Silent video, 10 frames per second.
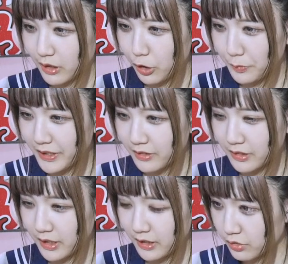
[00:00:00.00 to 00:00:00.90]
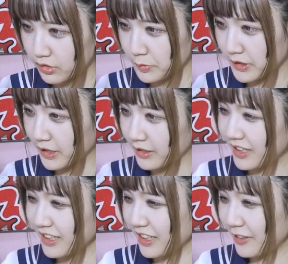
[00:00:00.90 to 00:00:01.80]
顔見えなくねこっち向いてあーかわ
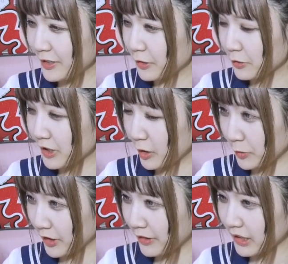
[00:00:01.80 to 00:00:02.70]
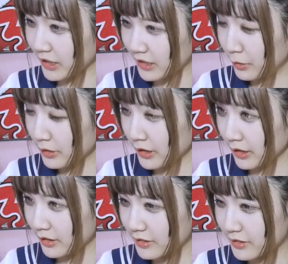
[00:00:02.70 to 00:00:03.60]
いい横顔も可愛いい大
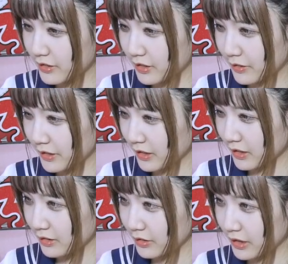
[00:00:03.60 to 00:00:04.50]
き使わなく